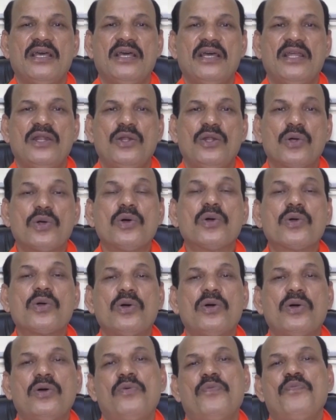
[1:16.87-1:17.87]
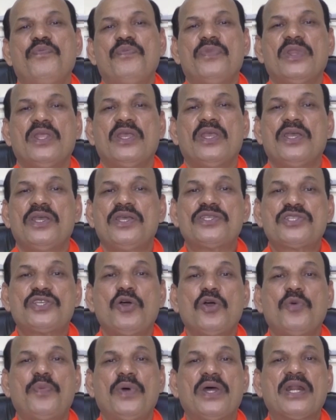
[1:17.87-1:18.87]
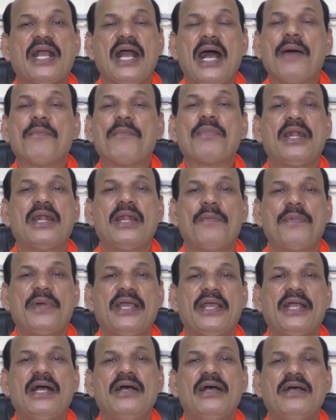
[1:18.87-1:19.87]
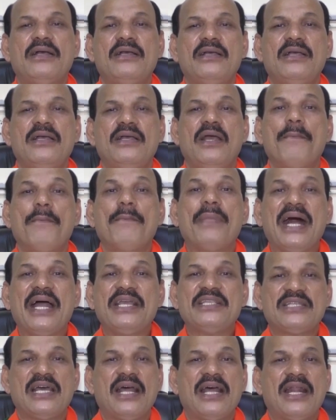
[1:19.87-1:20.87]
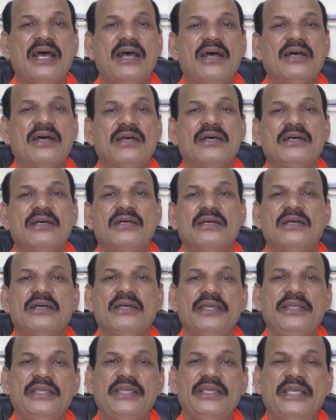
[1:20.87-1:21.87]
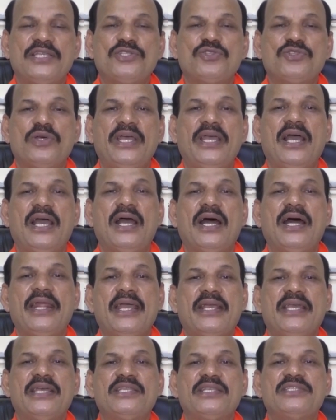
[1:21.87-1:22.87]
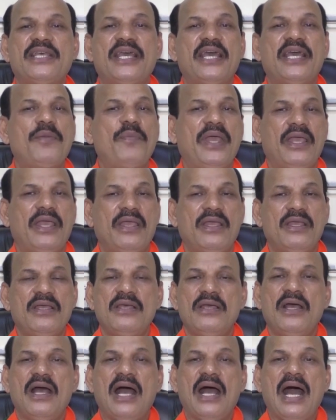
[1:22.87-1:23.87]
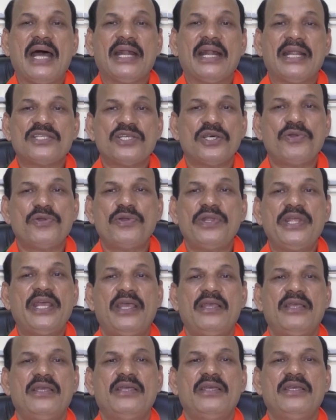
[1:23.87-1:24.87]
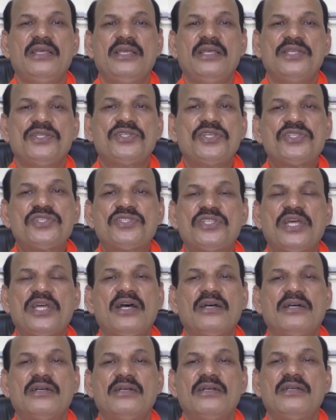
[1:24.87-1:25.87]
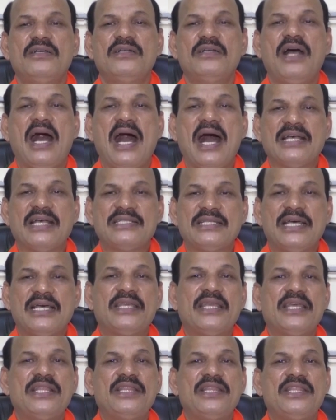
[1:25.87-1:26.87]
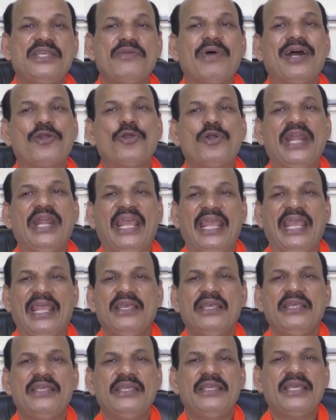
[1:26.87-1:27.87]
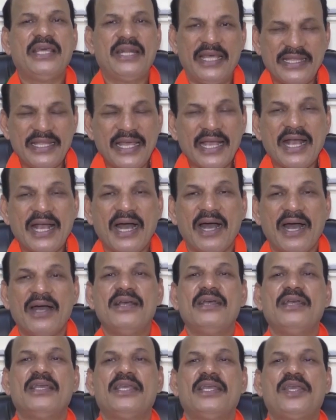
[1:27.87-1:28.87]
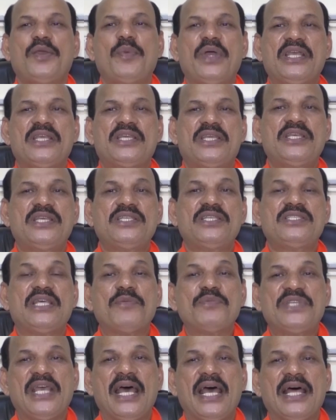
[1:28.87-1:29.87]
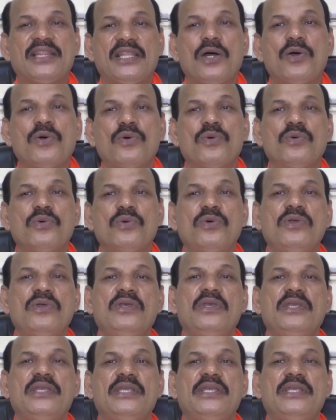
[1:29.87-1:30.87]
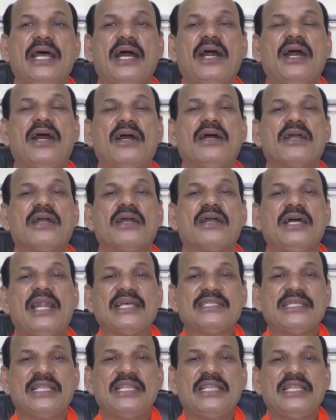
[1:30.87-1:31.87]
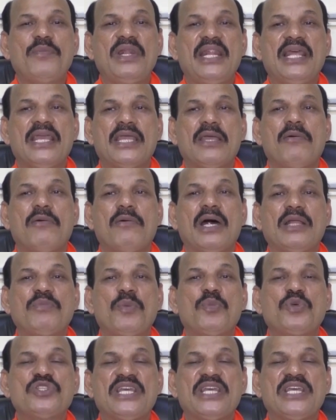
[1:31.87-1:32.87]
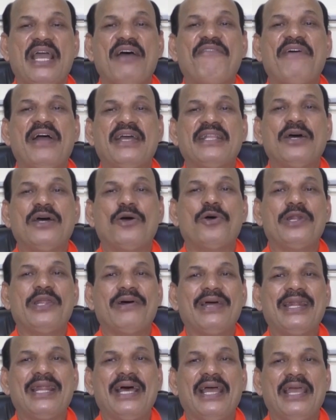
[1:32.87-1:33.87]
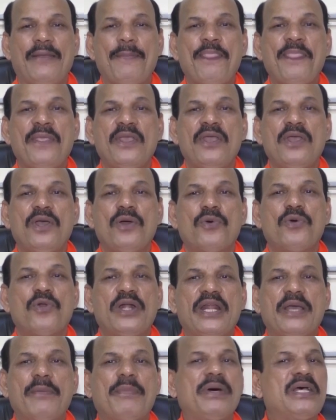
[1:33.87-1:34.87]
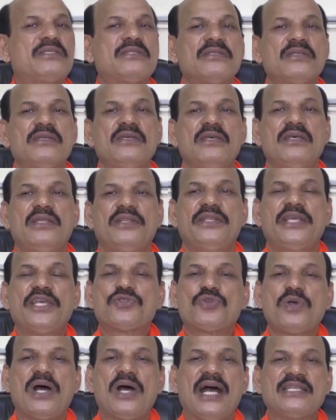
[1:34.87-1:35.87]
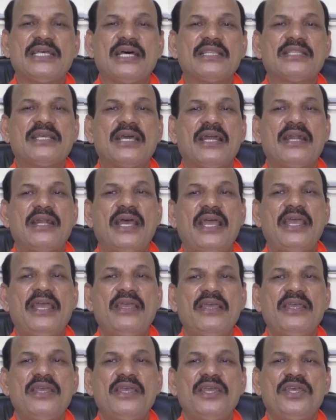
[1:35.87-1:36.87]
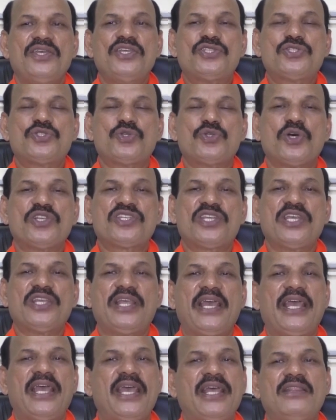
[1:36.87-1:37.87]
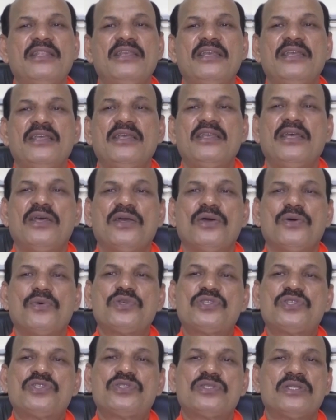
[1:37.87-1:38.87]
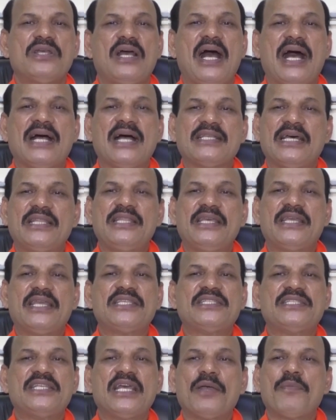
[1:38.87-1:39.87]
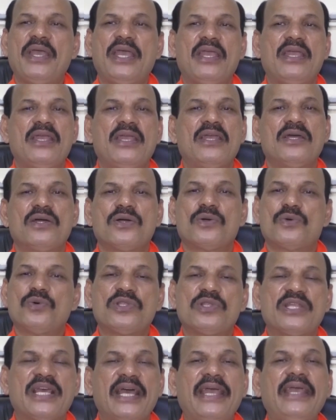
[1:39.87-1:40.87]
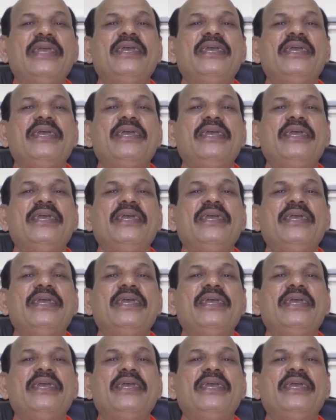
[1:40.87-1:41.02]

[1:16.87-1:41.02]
लोगों को इसके ऊपर काम करना पड़ेगा भाईचारा ये जो है हर एक के जहन में आना ज़रूरी है जिस तरह आज़ादी के दीवानों ने यह नहीं देखा कि मैं किस धर्म से आता हूँ या कल आज़ादी मिलने के बाद में मुझे क्या फ़ायदा होने वाला है उन्होंने बस देश को आज़ाद करना है इस सोच के तहत उस आज़ादी के जंग में कूद गए